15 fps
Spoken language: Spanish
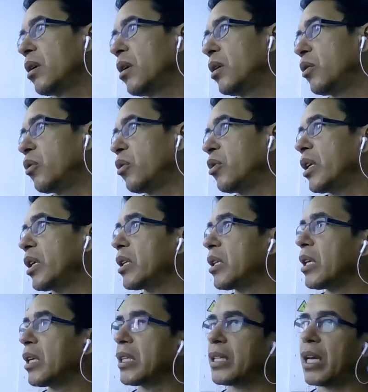y todo tiene
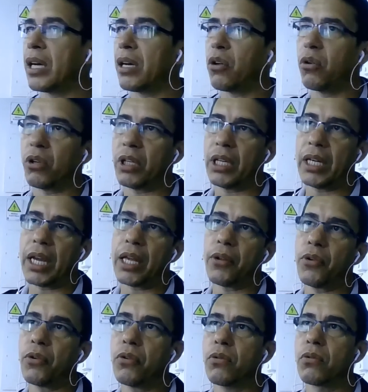que estar
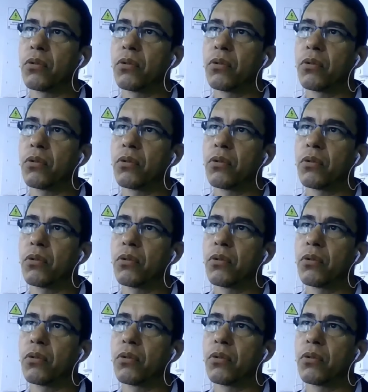coordinado